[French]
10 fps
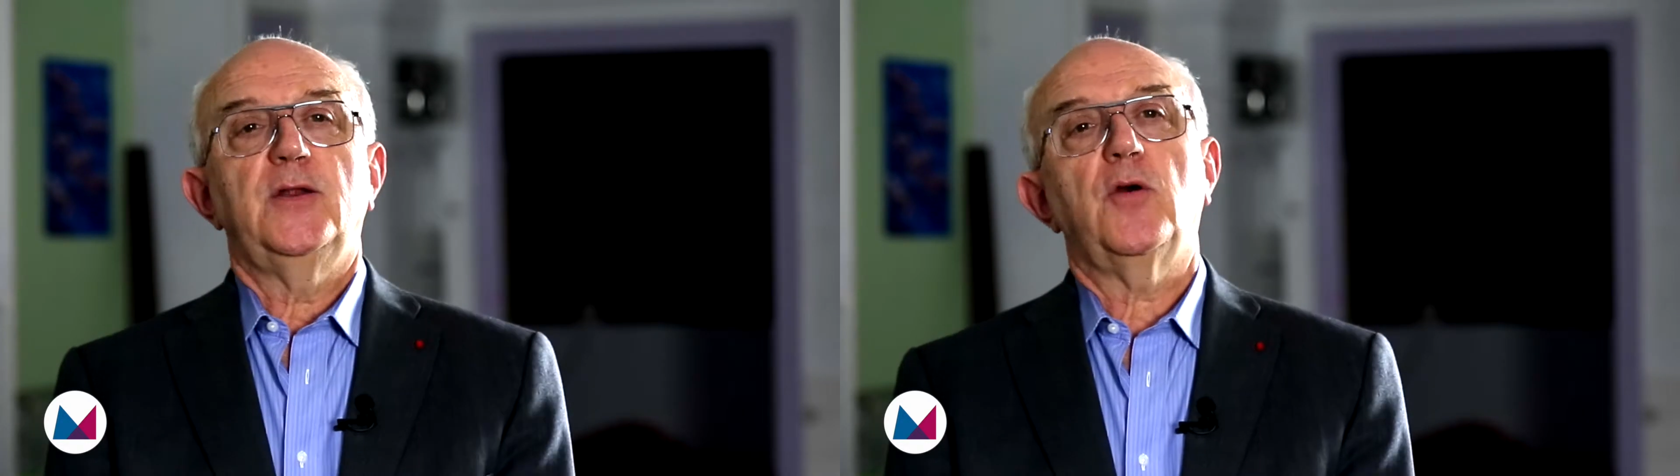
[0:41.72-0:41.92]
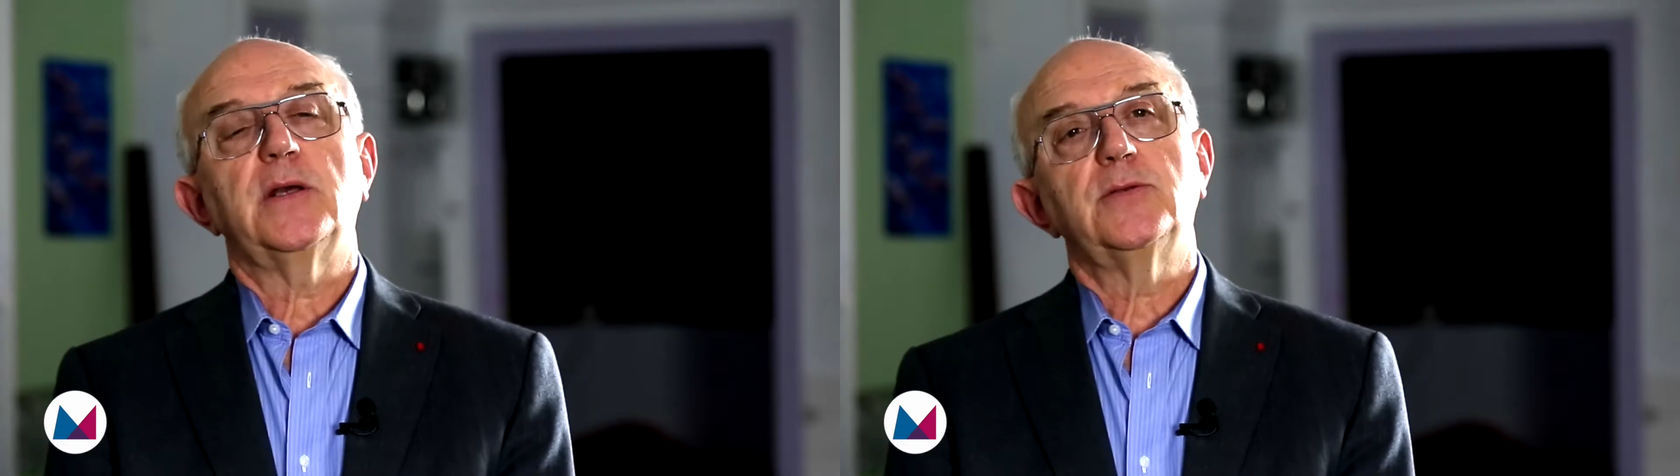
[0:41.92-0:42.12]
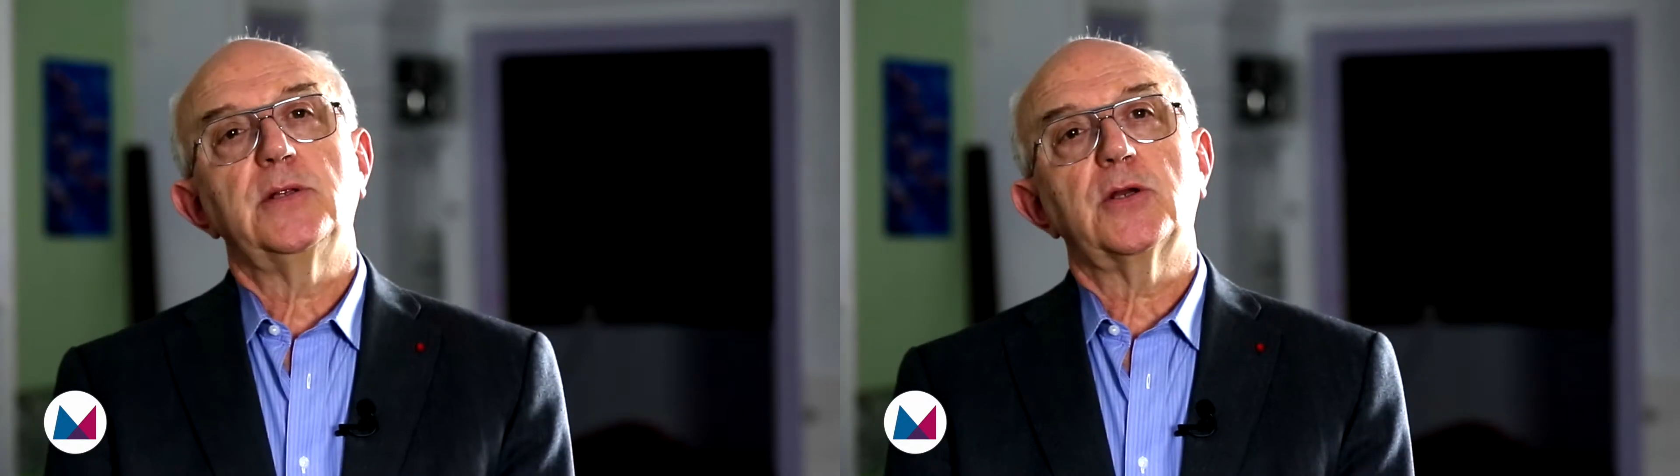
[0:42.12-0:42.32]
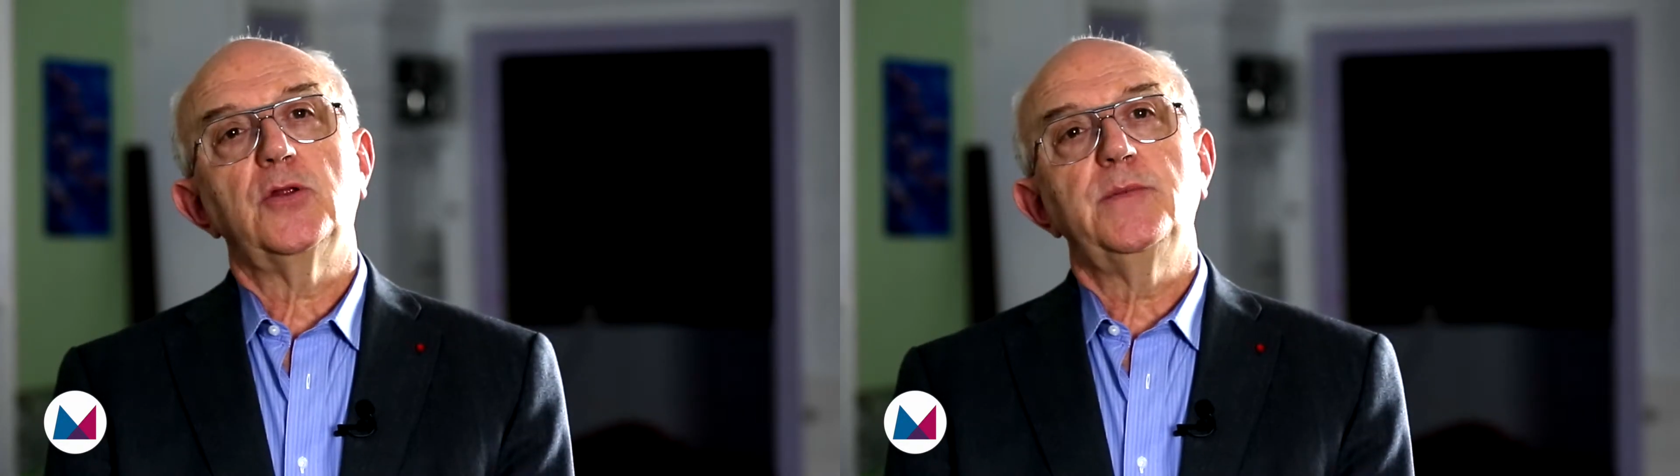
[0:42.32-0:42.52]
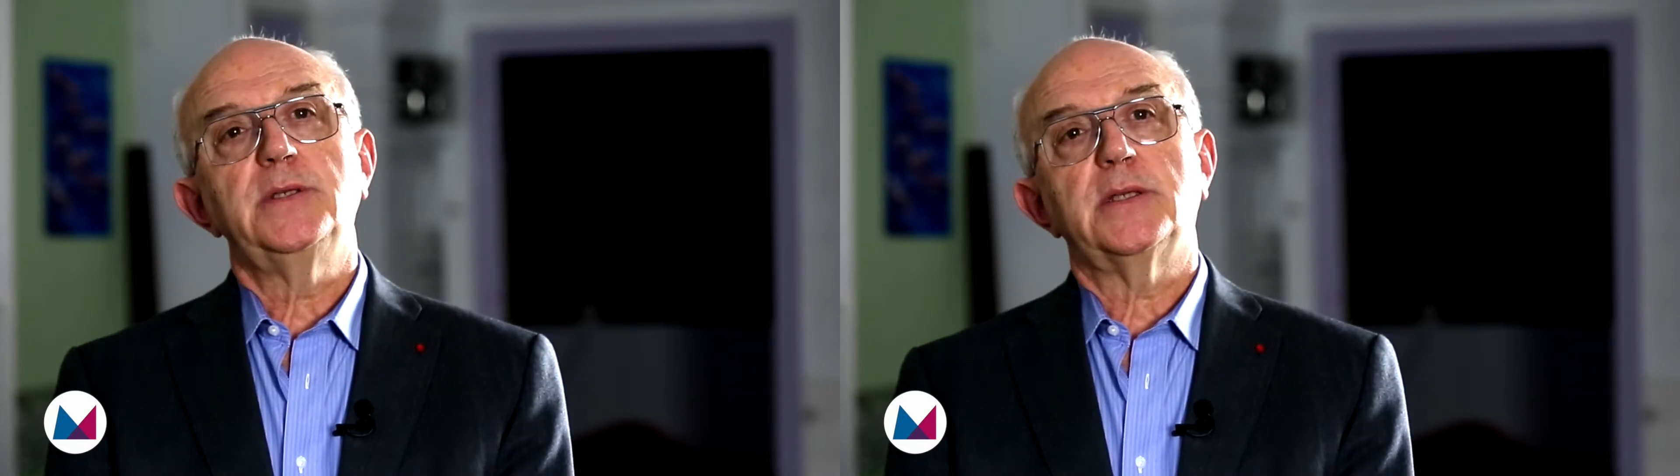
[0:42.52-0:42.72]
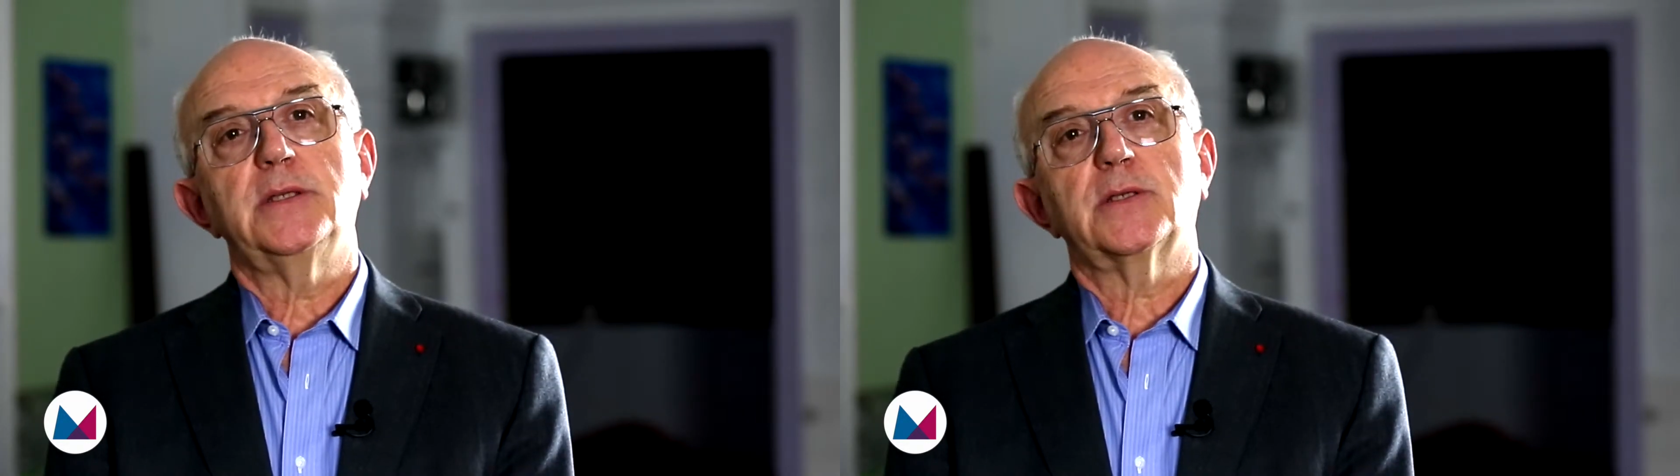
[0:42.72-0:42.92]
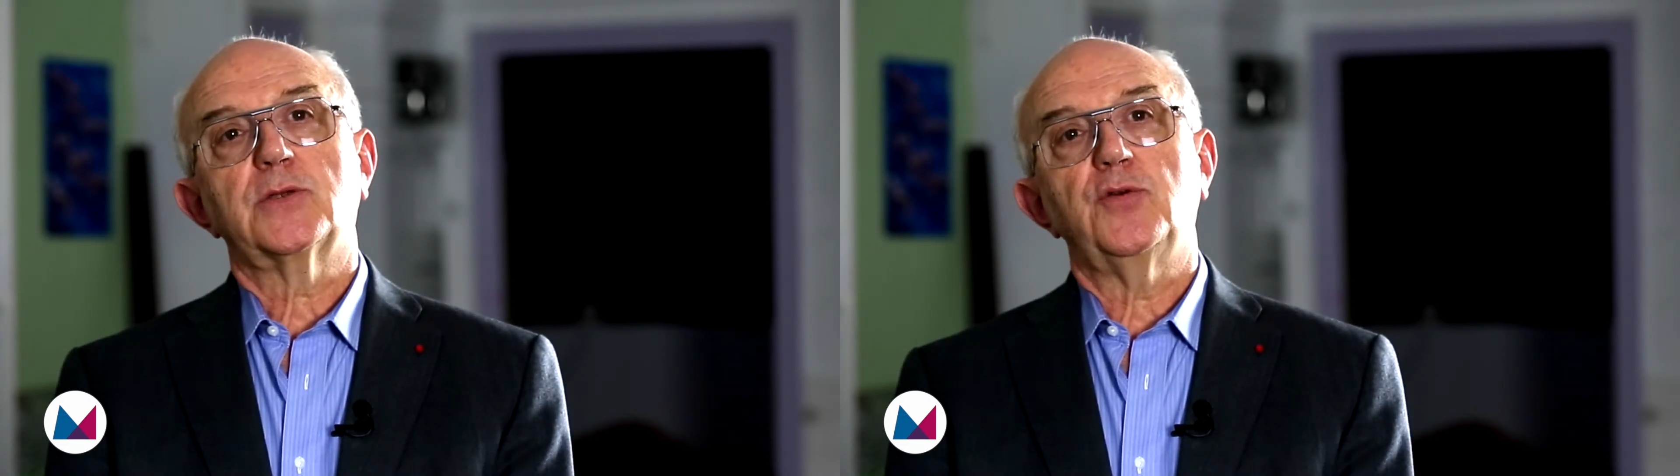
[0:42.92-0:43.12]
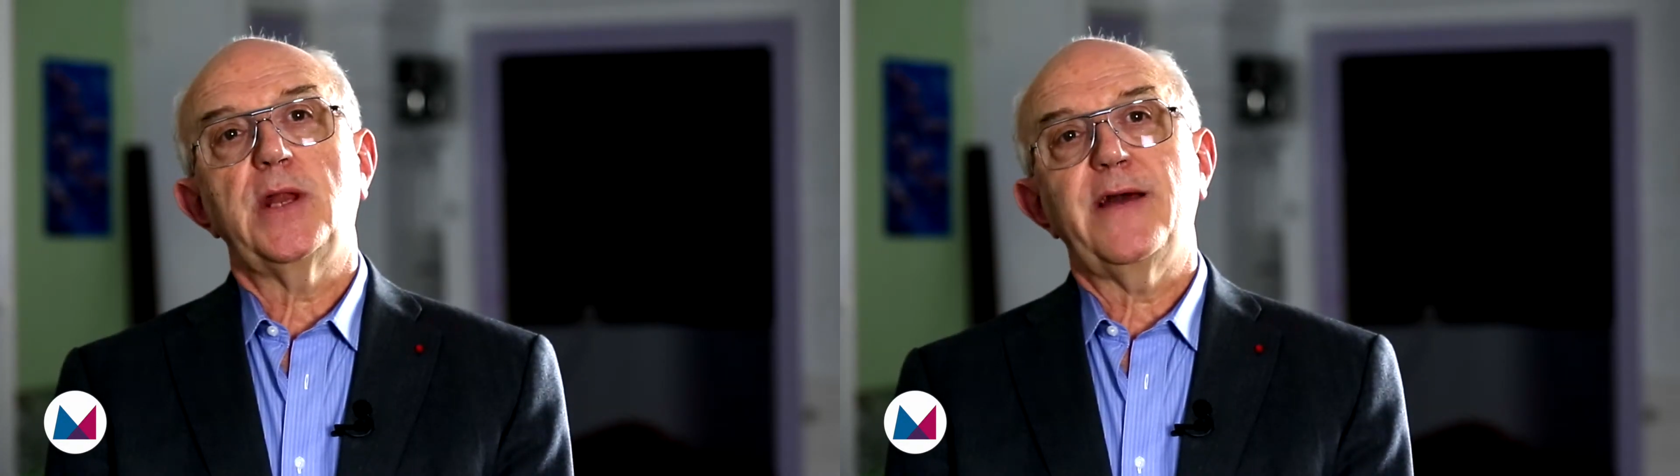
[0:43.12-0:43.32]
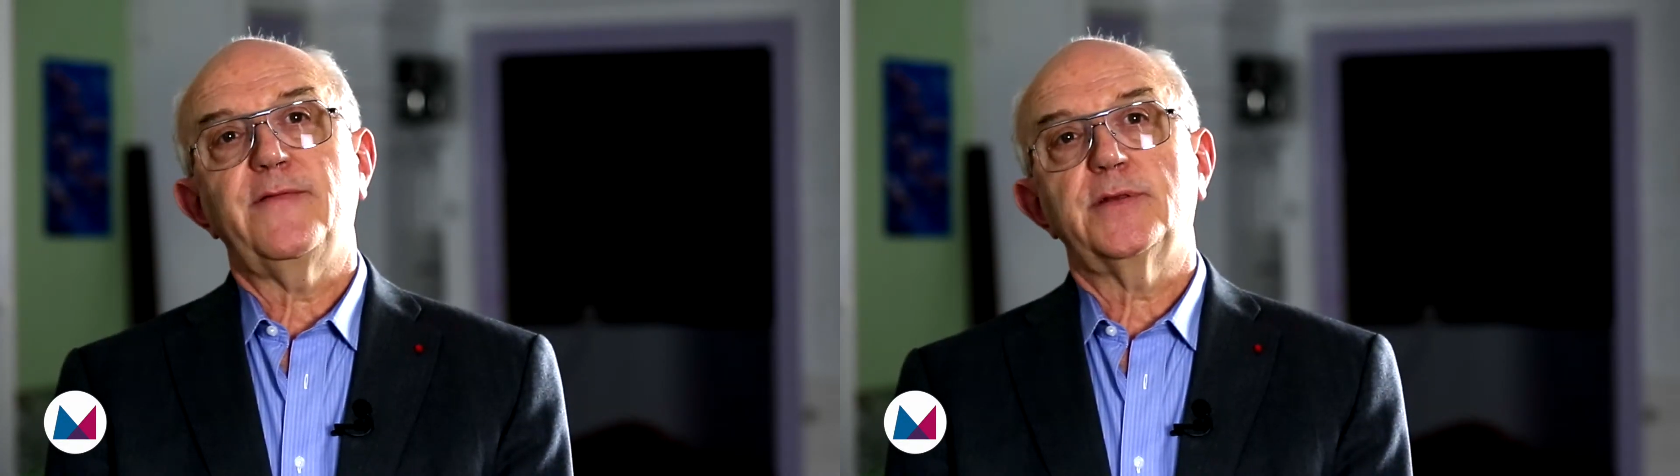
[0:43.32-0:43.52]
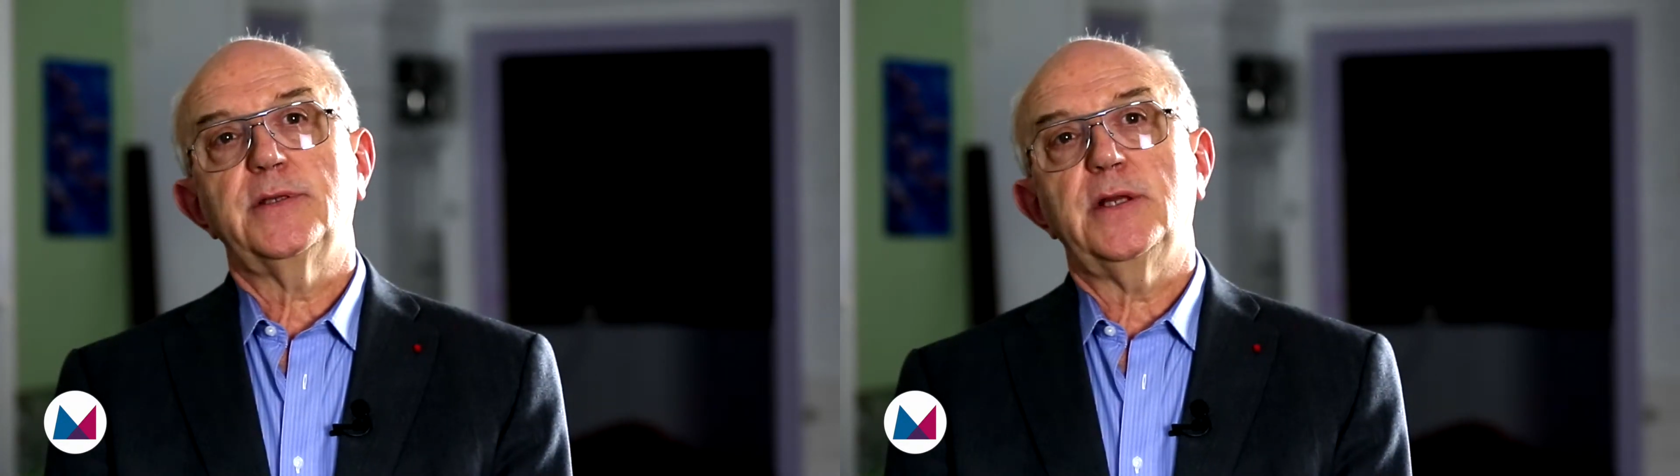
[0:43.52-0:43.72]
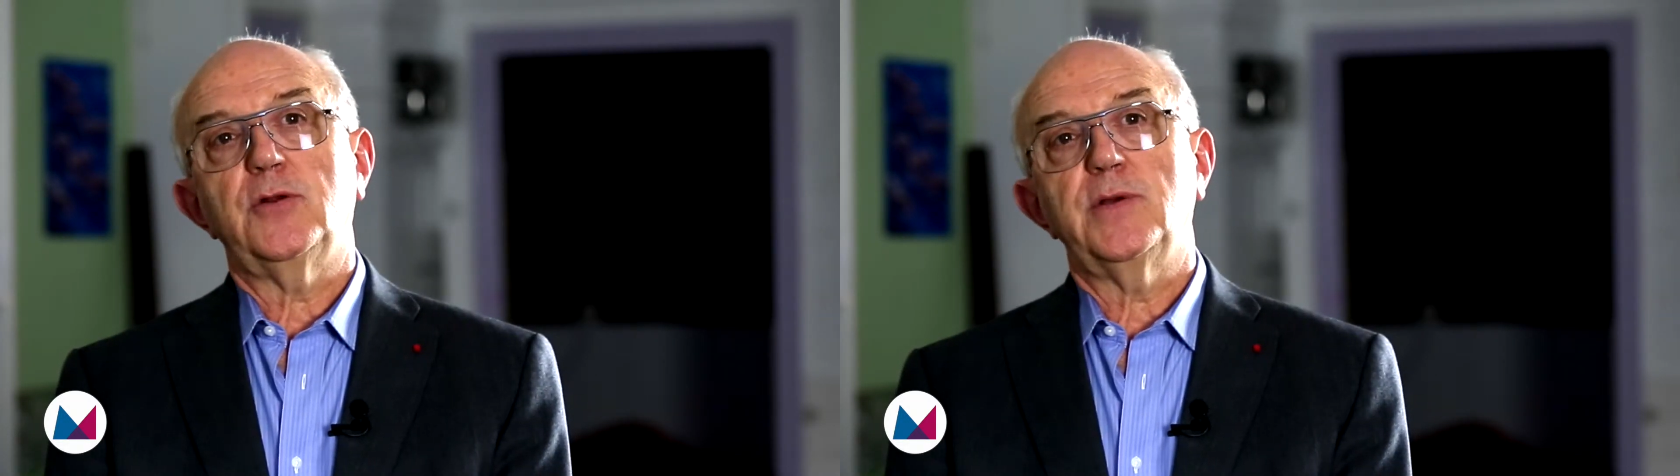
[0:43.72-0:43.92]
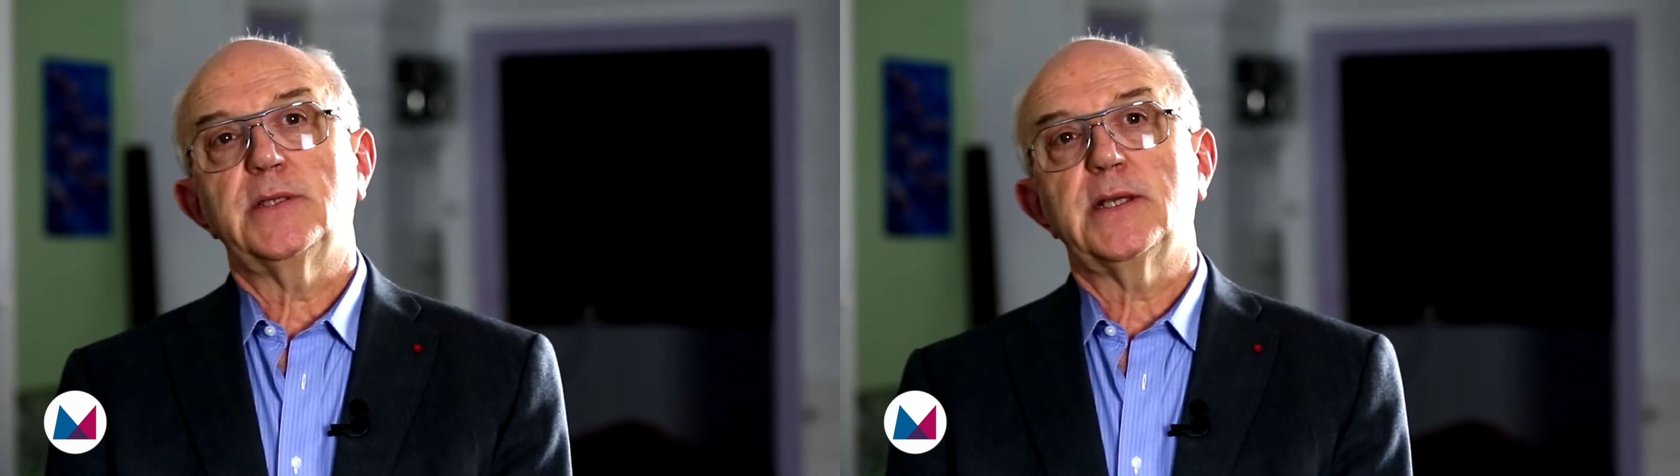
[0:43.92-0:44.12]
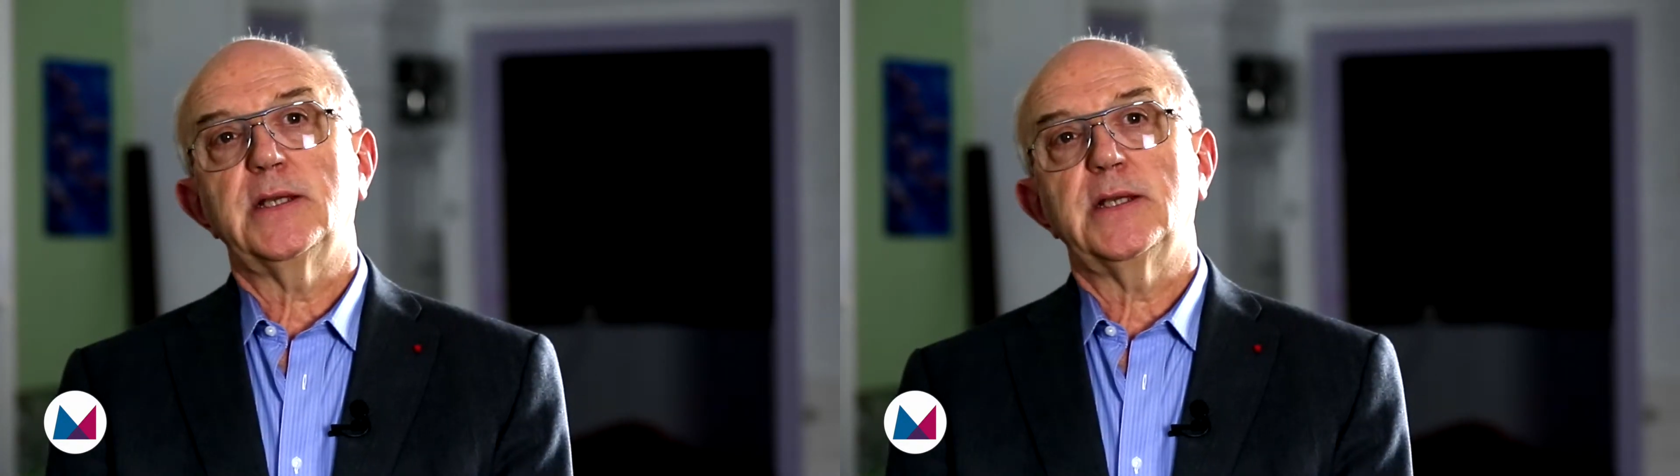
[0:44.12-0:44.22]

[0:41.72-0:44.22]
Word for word: le reste de l'économie, c'est-à-dire ce qu'on a inventé dans l'ESS,